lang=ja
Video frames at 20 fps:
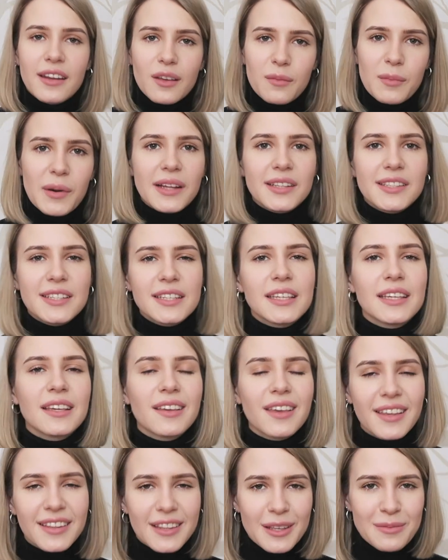あれば是
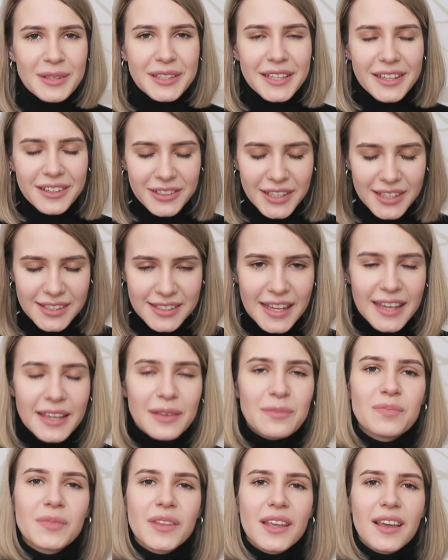非聞いてみてくだ
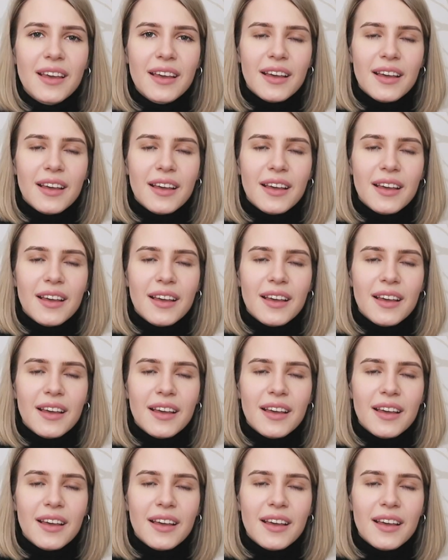さい